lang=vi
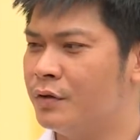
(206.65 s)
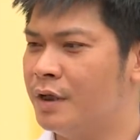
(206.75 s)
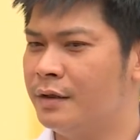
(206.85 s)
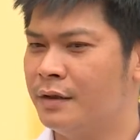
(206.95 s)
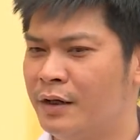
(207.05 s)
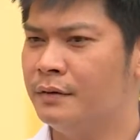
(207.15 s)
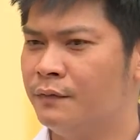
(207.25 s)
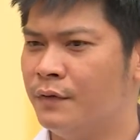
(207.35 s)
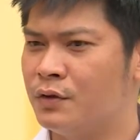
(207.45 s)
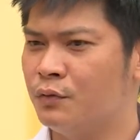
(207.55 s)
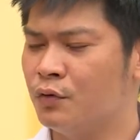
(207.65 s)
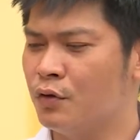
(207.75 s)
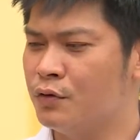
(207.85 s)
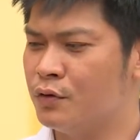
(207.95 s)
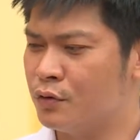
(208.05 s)
truyền hình và chúng
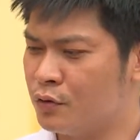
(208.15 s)
tôi